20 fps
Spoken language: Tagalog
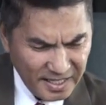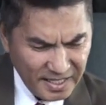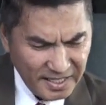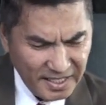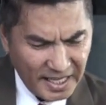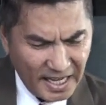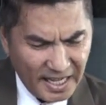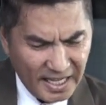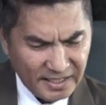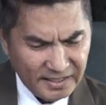
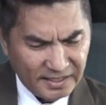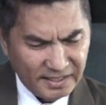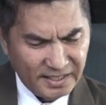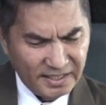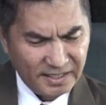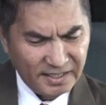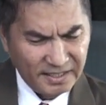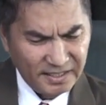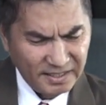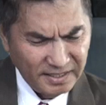na
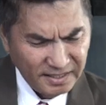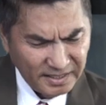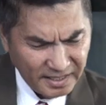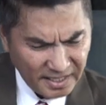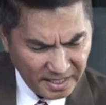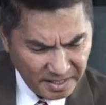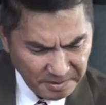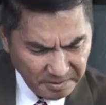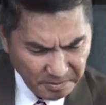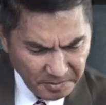
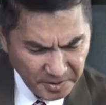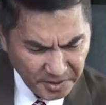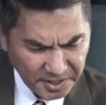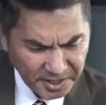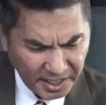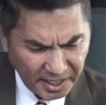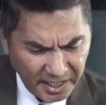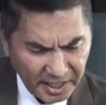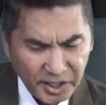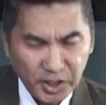
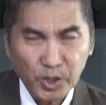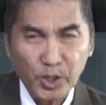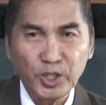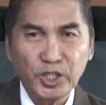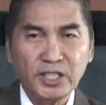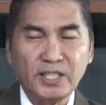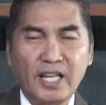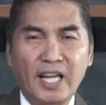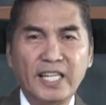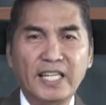si
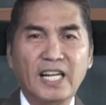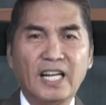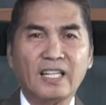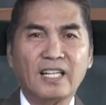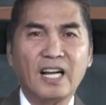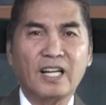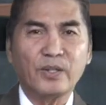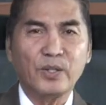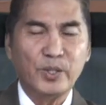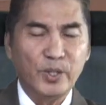Jesus ay
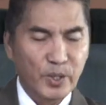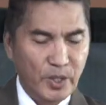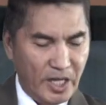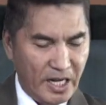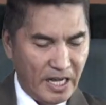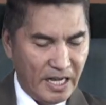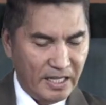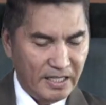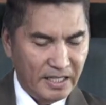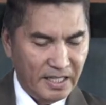nagkaroon
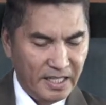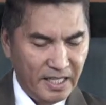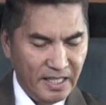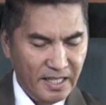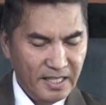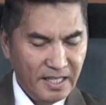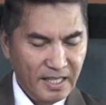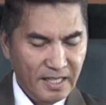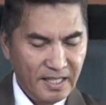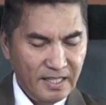ng
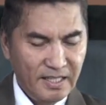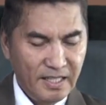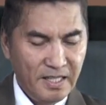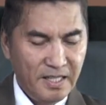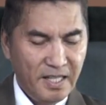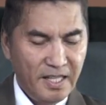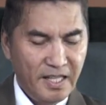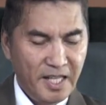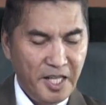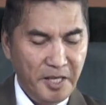
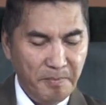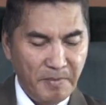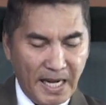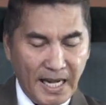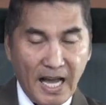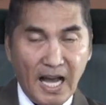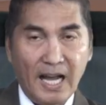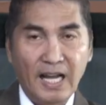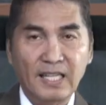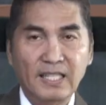
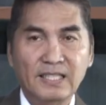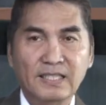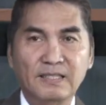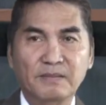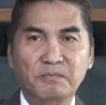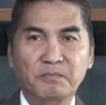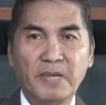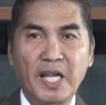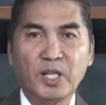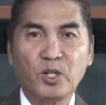himala
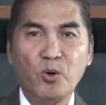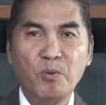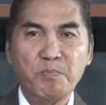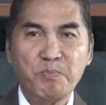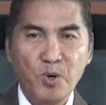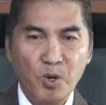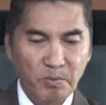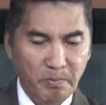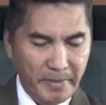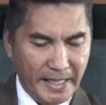mayroon
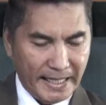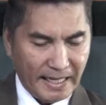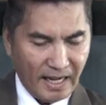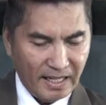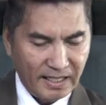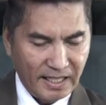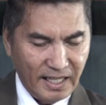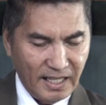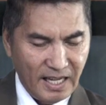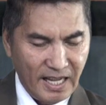pong
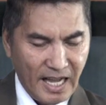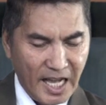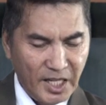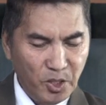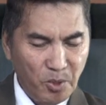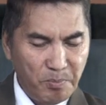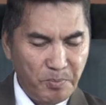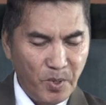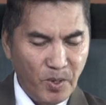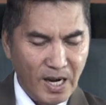miracle.
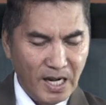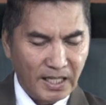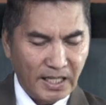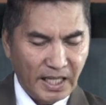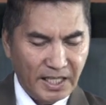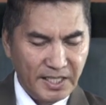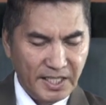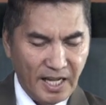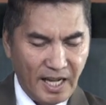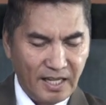Ano po ang
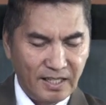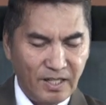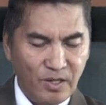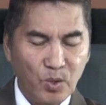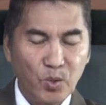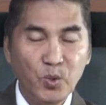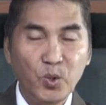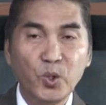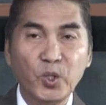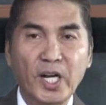kanyang
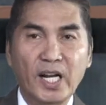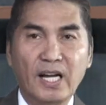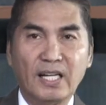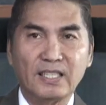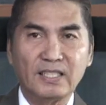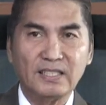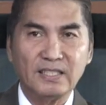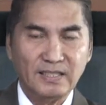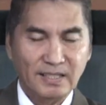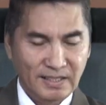
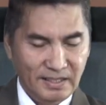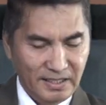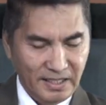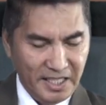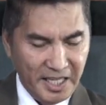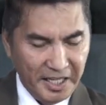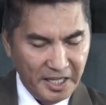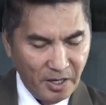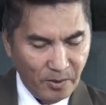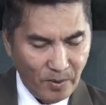unang
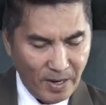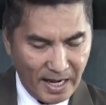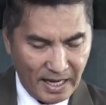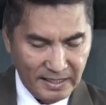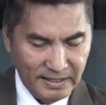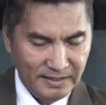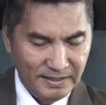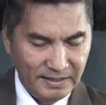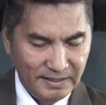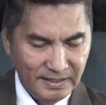ginawa?
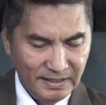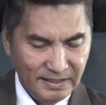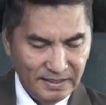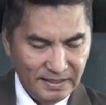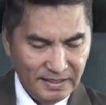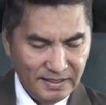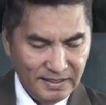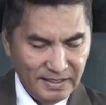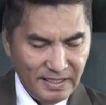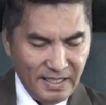
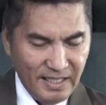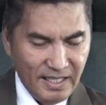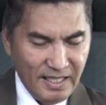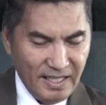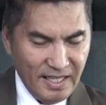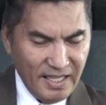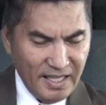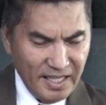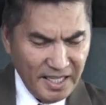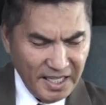
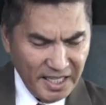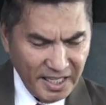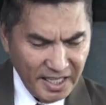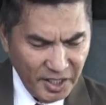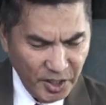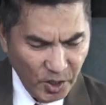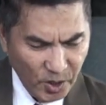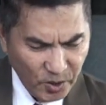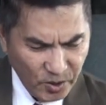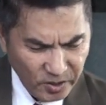
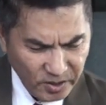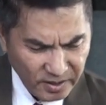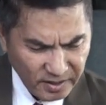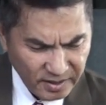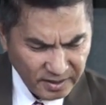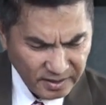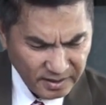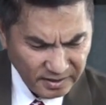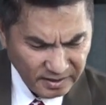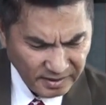Yung
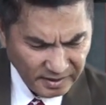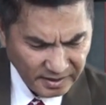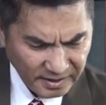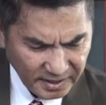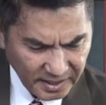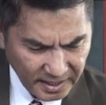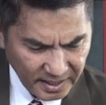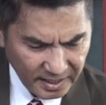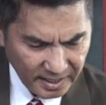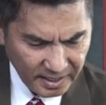
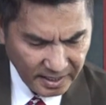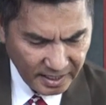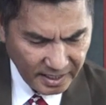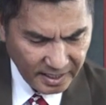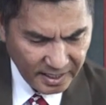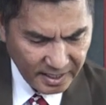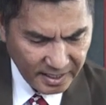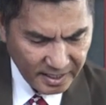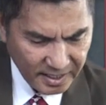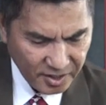
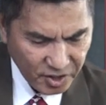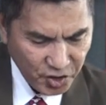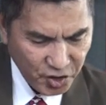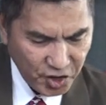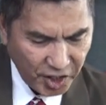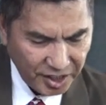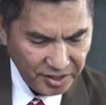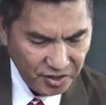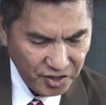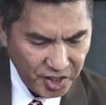
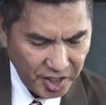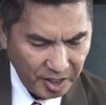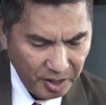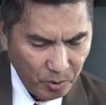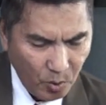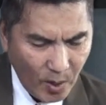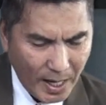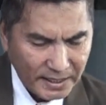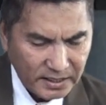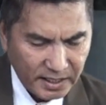changing
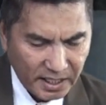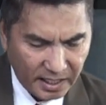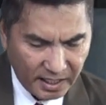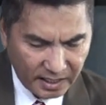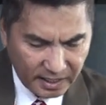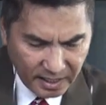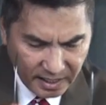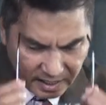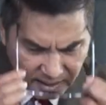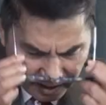water